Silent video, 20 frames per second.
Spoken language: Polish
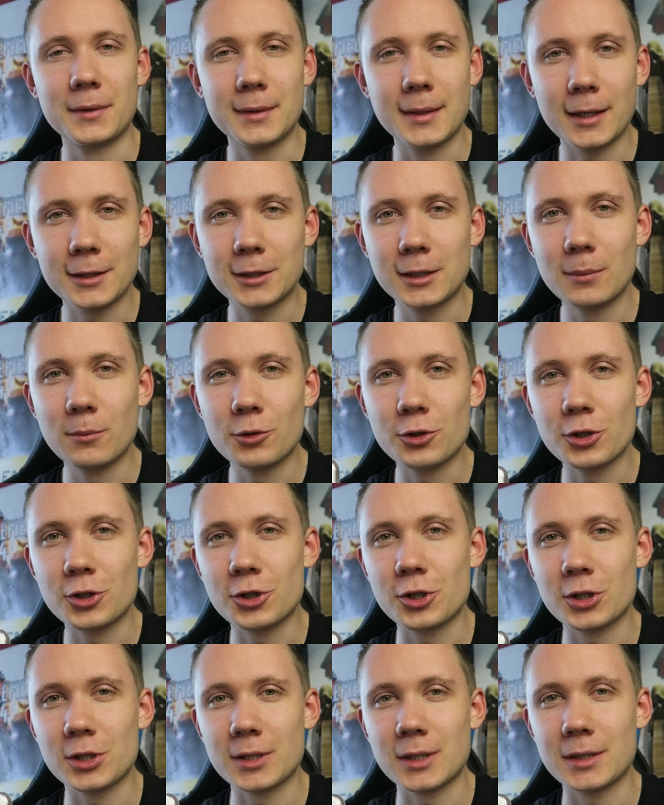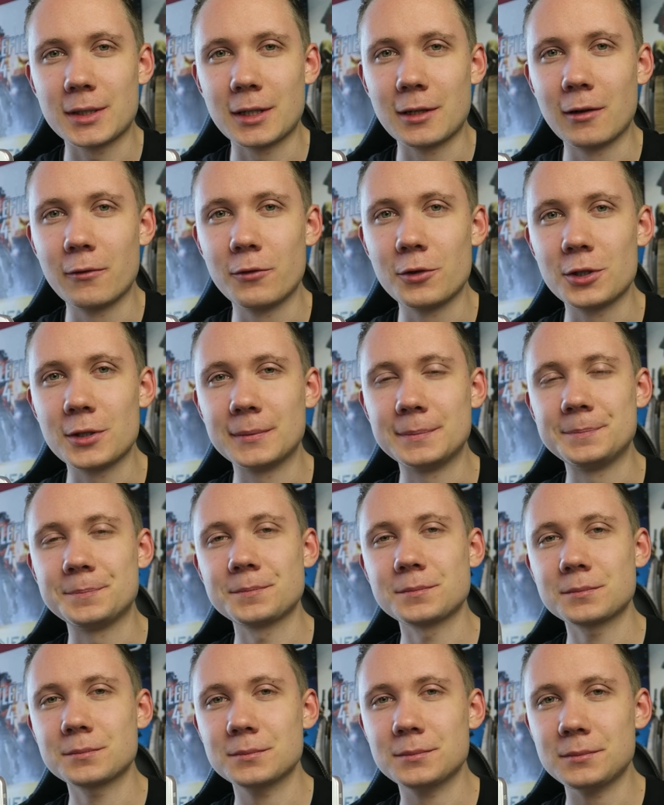nad tym muszę jeszcze się zastanowić.
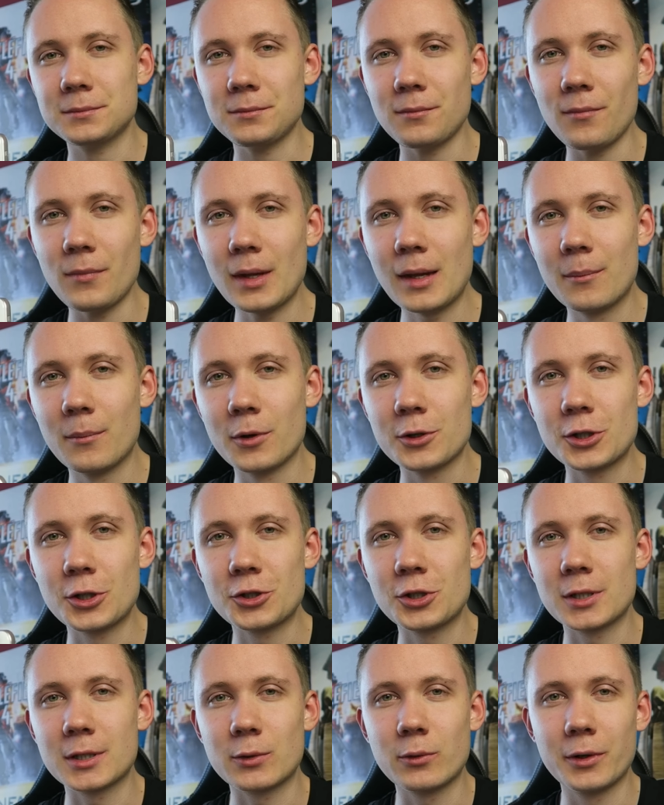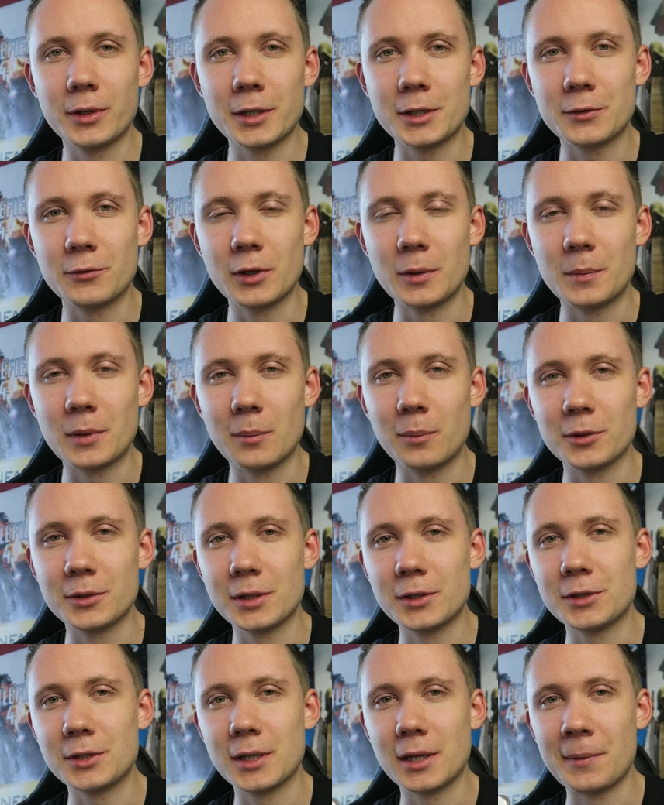Możecie składać swoje
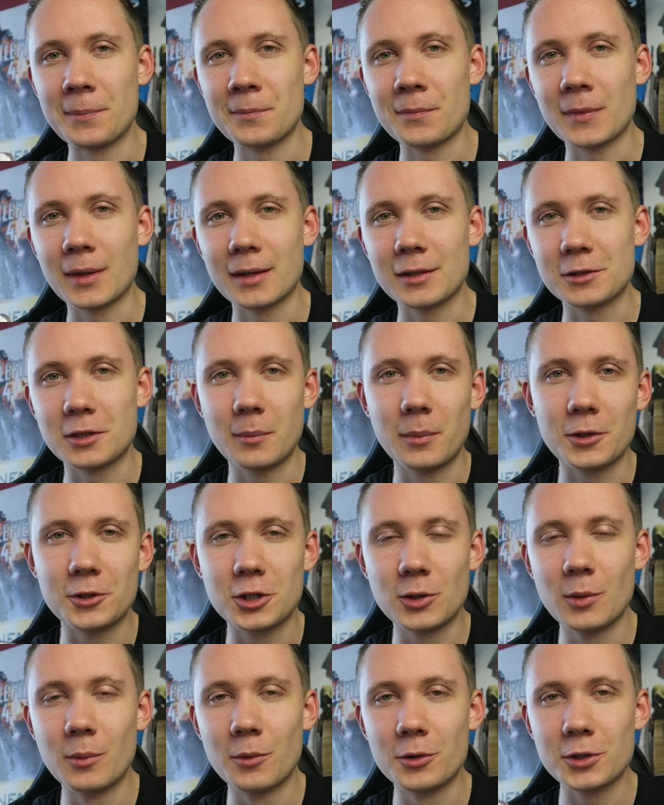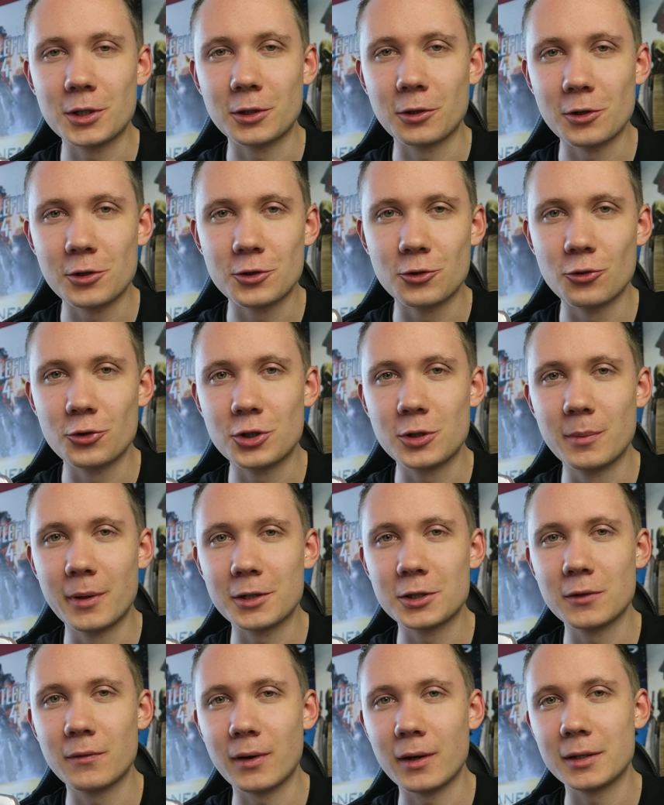propozycje. Zobaczymy, może ktoś rzuci
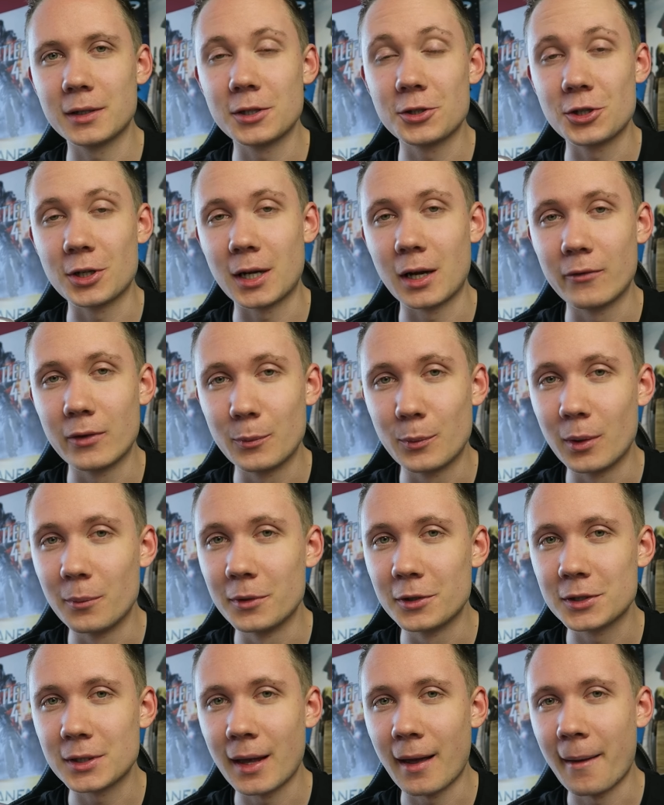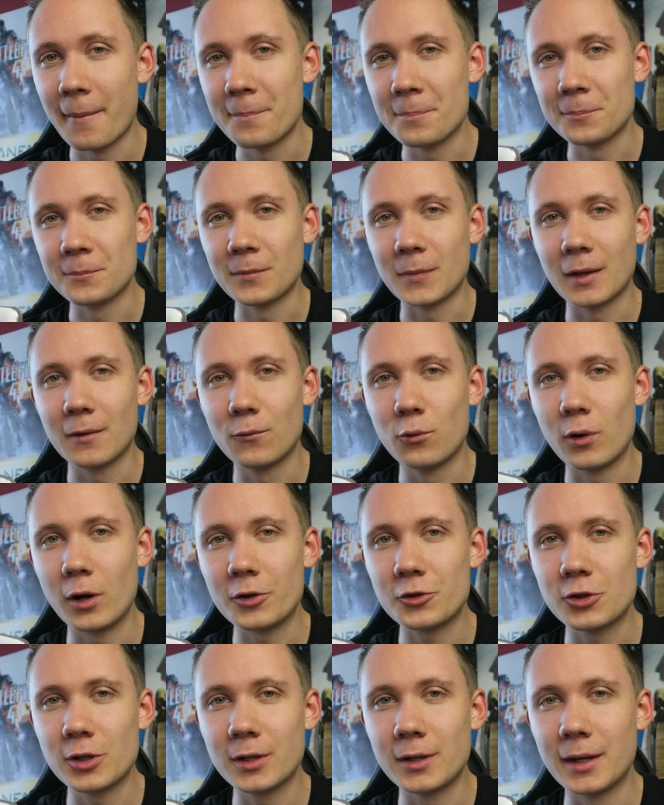bardzo fajny, ciekawy pomysł
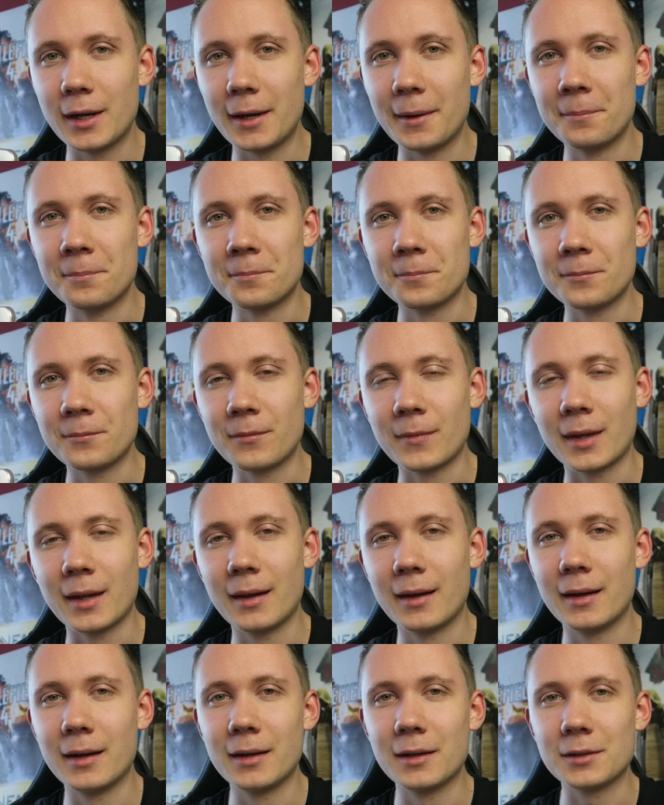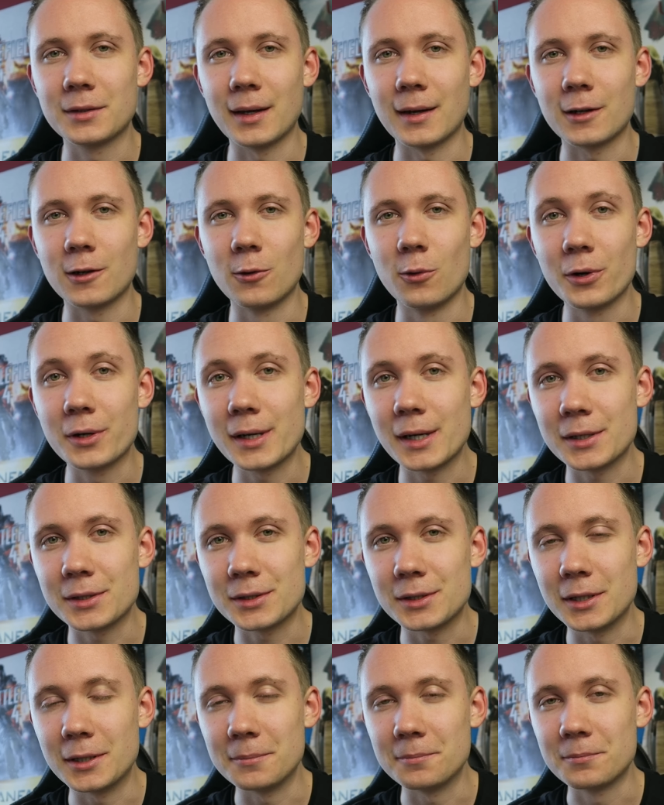właśnie na e, taką
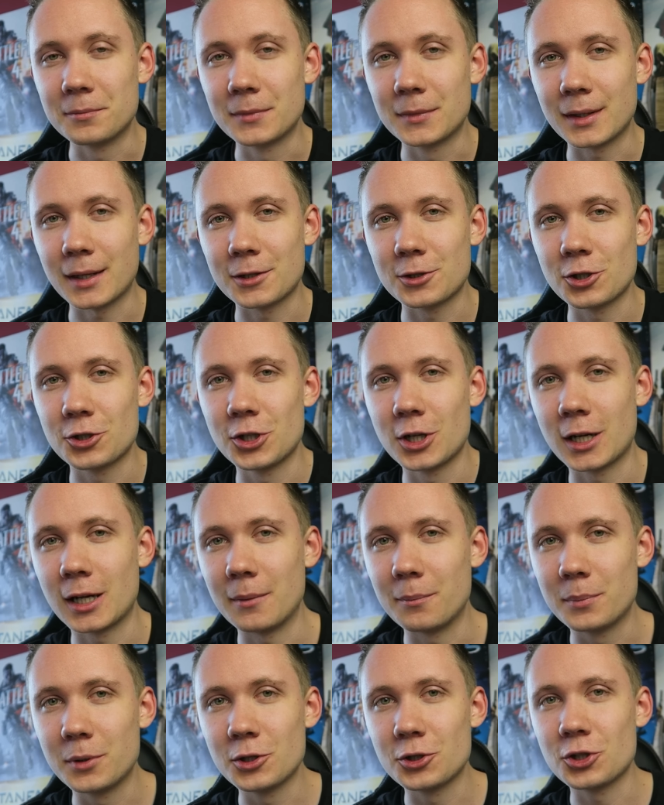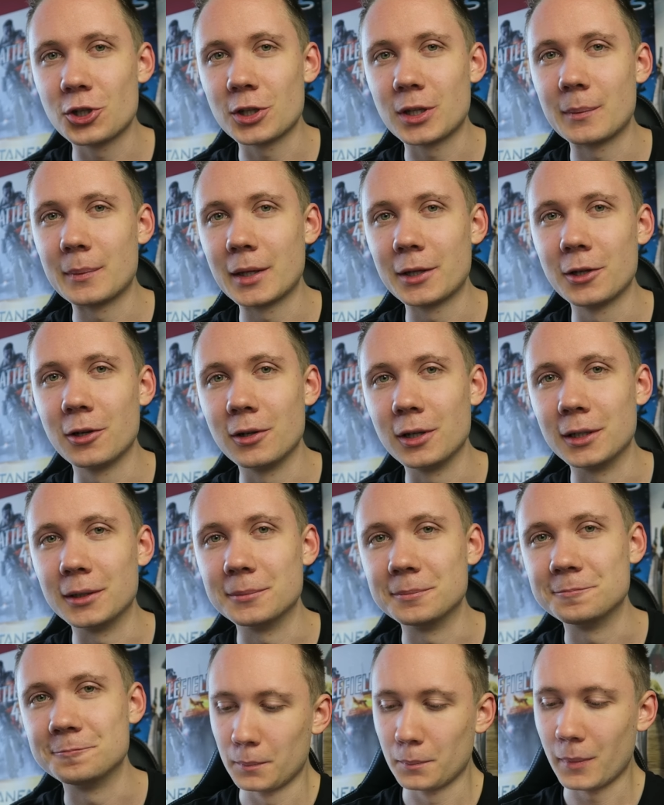okazję. Także czekam, piszcie tam na dole.
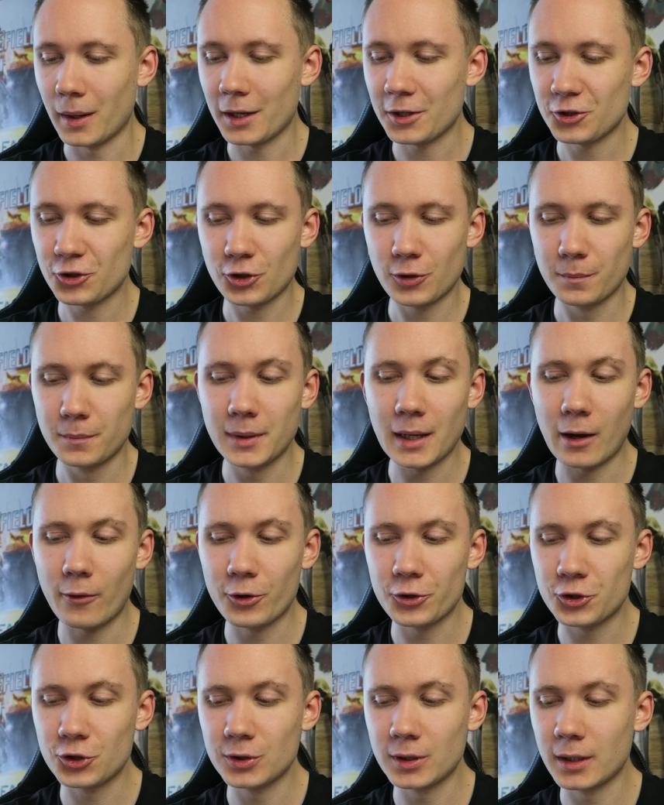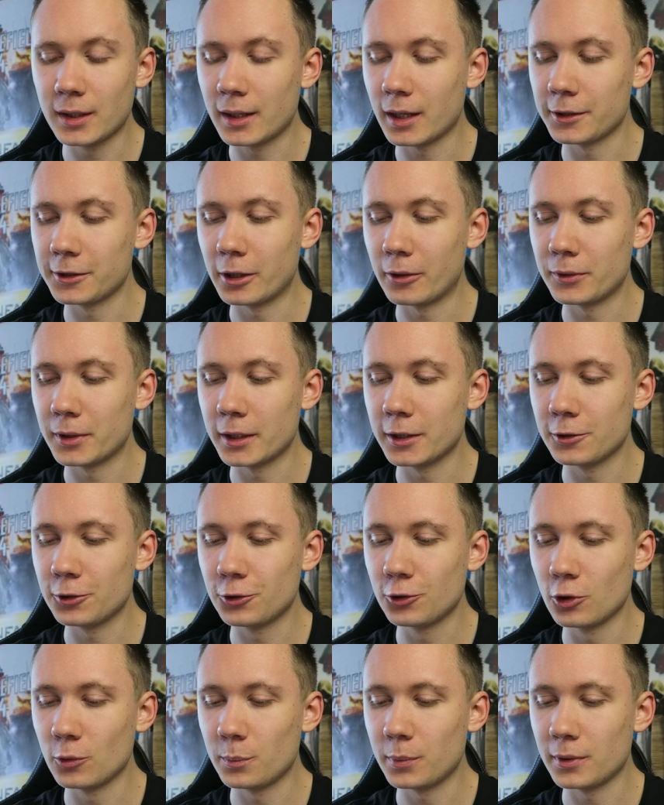Masz, miałeś inny kanał na
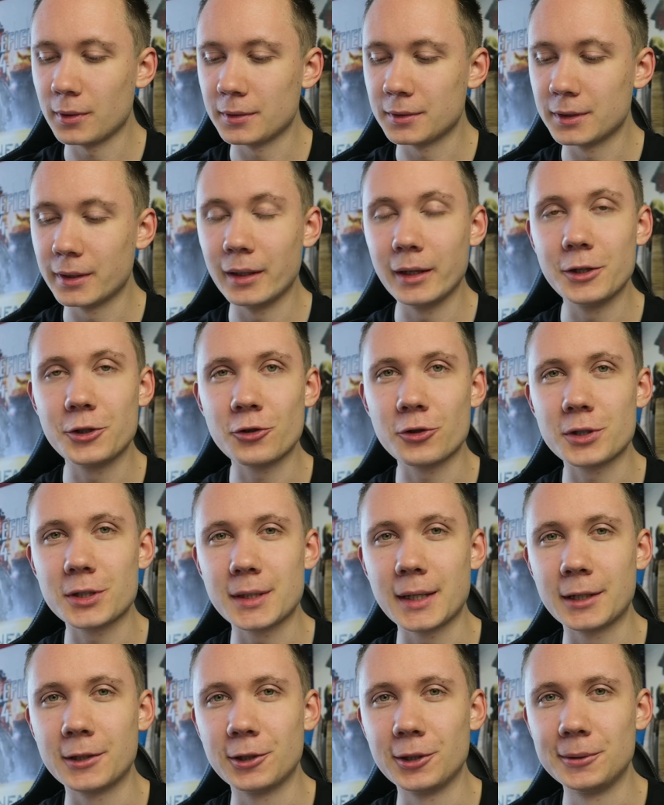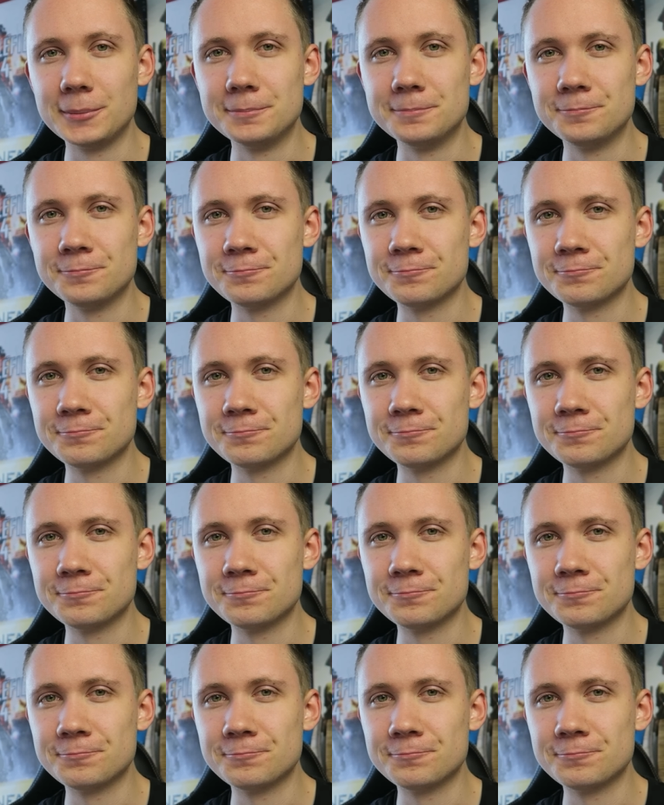YouTube, nie licząc tego?